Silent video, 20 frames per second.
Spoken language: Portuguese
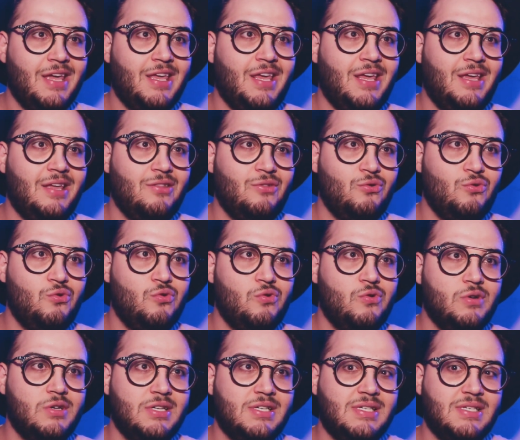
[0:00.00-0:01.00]
que
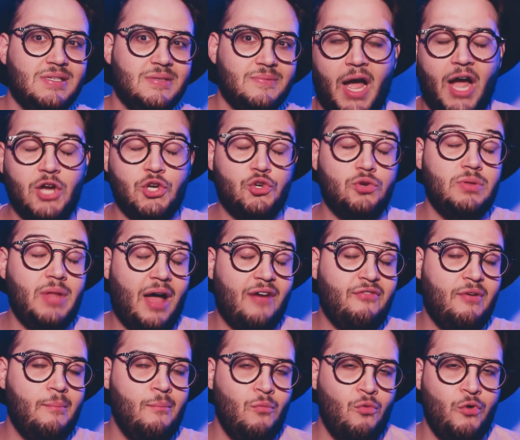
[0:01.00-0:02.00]
nos
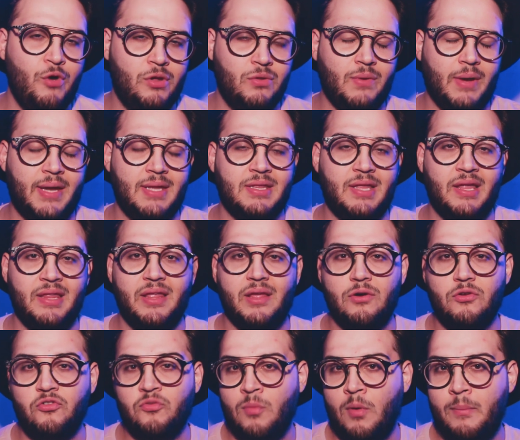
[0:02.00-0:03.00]
ajudava muito a entender
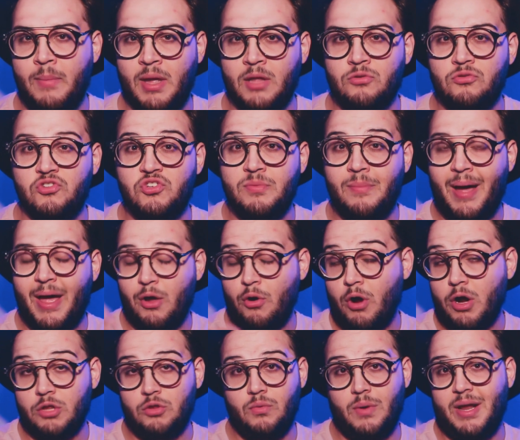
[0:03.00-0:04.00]
nos momentos de
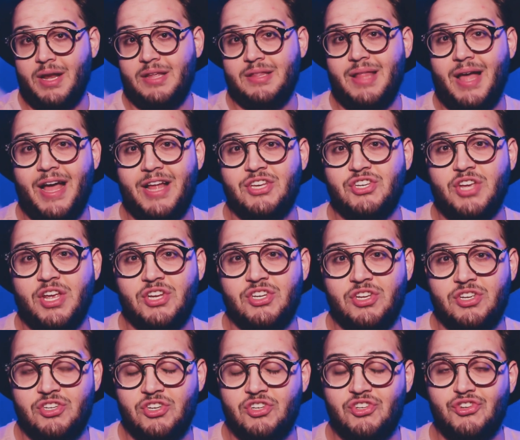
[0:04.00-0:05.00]
maior dualidade que a
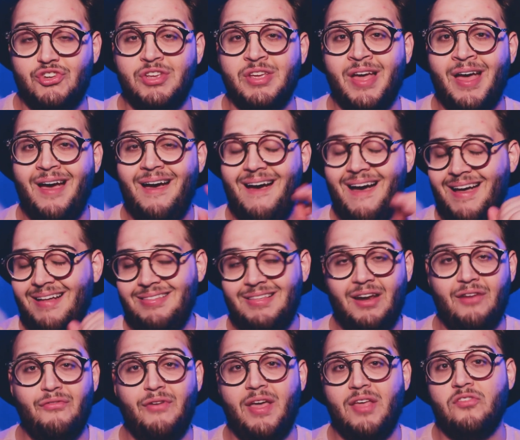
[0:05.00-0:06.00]
gente tinha
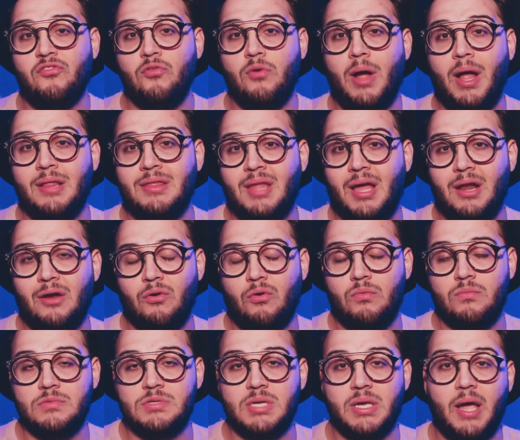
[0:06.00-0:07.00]
através do
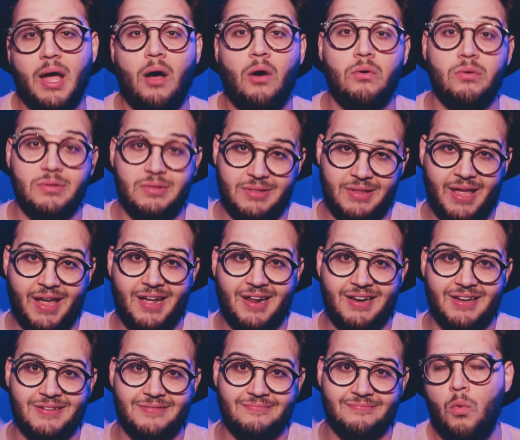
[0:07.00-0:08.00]
catálogo musical
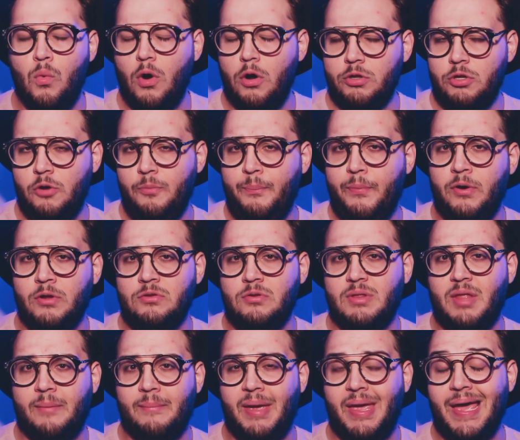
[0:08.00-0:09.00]
dela. Um outro ponto
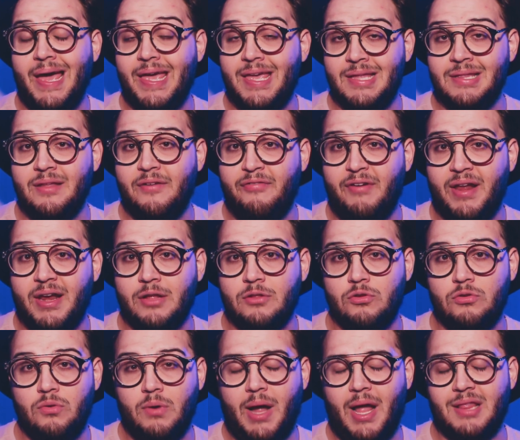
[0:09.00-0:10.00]
também, ainda
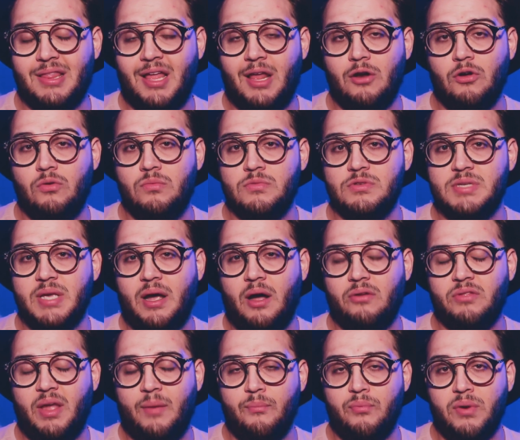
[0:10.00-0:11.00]
falando do catálogo
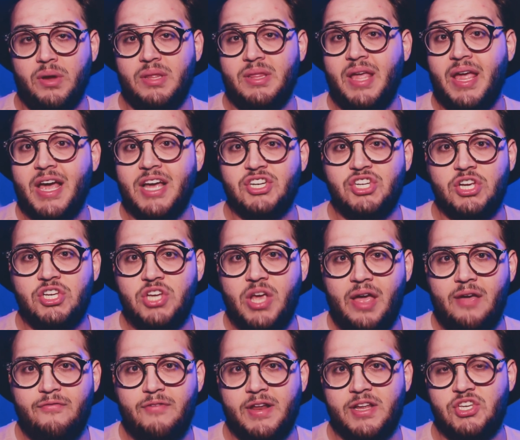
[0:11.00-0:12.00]
musical da Britney, é a gente
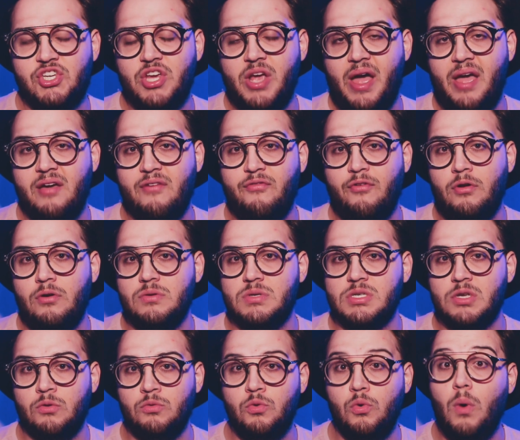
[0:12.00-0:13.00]
refletir a
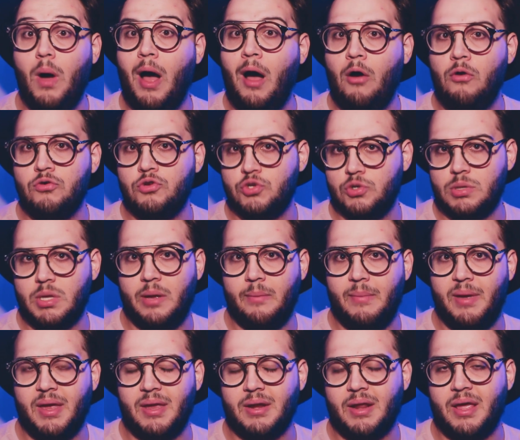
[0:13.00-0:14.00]
evolução do áudio
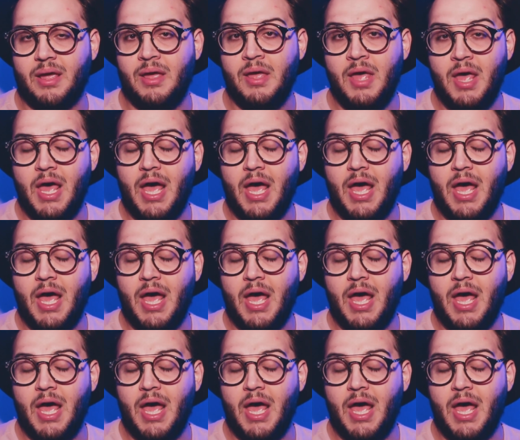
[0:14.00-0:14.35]
também, né?